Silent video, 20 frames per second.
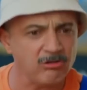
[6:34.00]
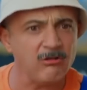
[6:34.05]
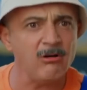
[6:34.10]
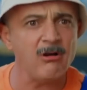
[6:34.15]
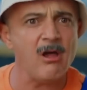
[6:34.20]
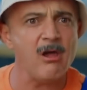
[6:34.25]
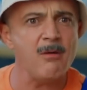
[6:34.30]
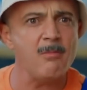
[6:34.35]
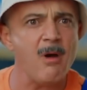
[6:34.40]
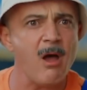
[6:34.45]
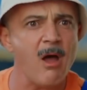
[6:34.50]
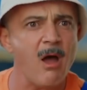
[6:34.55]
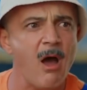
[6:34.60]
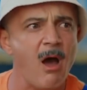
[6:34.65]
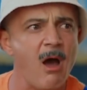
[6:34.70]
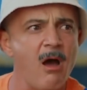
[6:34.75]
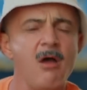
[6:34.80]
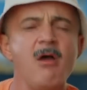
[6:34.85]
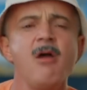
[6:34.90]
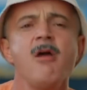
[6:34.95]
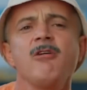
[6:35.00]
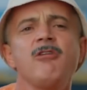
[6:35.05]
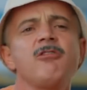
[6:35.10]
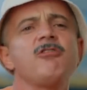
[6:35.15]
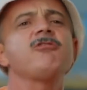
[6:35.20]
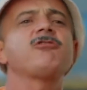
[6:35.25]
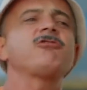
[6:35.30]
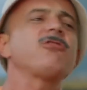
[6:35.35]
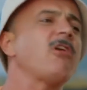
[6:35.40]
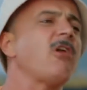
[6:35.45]
Hatırlayın mı ya?
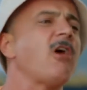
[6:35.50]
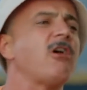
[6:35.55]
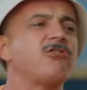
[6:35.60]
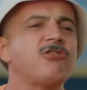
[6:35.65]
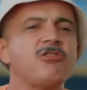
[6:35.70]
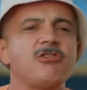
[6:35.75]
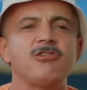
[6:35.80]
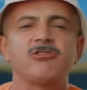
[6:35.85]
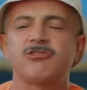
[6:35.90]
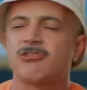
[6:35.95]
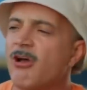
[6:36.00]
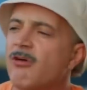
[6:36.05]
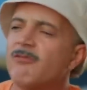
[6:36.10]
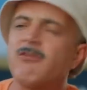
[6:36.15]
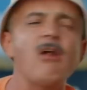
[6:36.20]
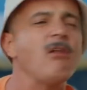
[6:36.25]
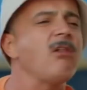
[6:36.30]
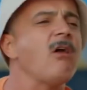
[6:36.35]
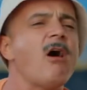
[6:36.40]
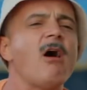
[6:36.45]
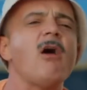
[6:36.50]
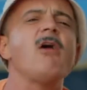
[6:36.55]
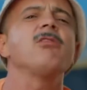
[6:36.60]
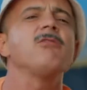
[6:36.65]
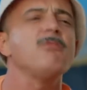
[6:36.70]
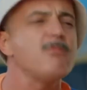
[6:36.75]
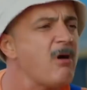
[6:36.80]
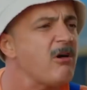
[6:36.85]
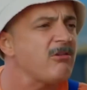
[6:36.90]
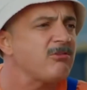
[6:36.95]
Kız sanatçı kız. Vallahi
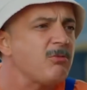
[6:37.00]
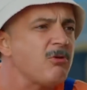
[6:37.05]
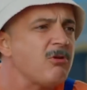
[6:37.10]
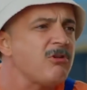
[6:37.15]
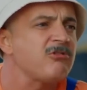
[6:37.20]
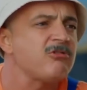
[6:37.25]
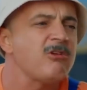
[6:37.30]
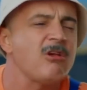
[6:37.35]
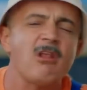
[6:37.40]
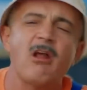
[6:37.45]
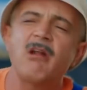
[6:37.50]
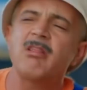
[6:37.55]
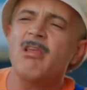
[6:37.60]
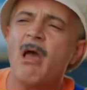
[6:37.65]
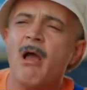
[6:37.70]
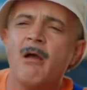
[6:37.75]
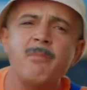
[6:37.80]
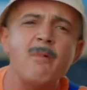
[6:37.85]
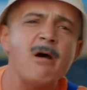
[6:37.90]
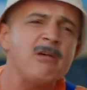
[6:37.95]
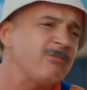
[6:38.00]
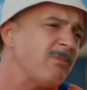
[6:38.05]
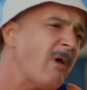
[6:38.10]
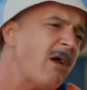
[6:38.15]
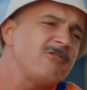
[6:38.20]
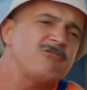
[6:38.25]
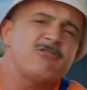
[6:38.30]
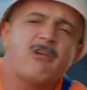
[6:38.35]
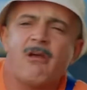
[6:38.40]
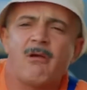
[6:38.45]
alınmaz böyle şeyler. Takmaz
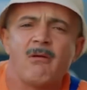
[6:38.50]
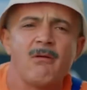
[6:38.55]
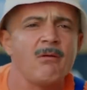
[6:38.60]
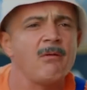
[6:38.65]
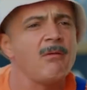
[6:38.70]
bence.